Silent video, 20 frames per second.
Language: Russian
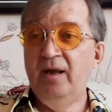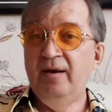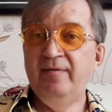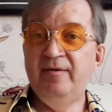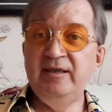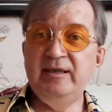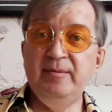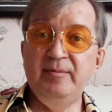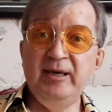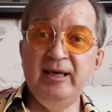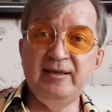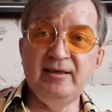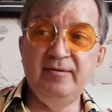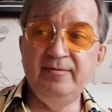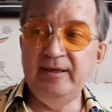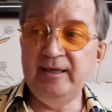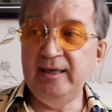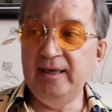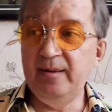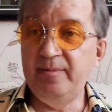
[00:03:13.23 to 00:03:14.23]

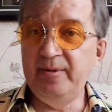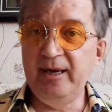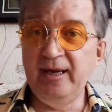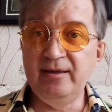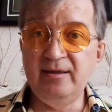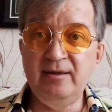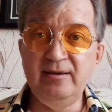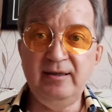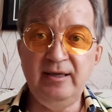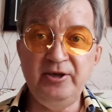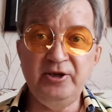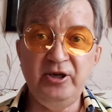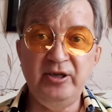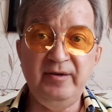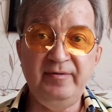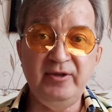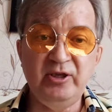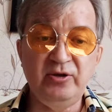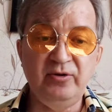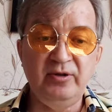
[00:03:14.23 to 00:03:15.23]
18 декабря
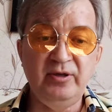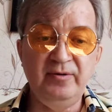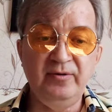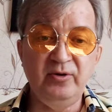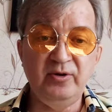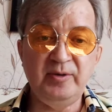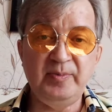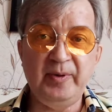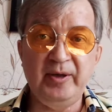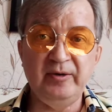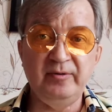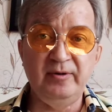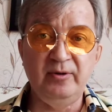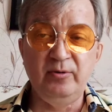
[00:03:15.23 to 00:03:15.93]
1991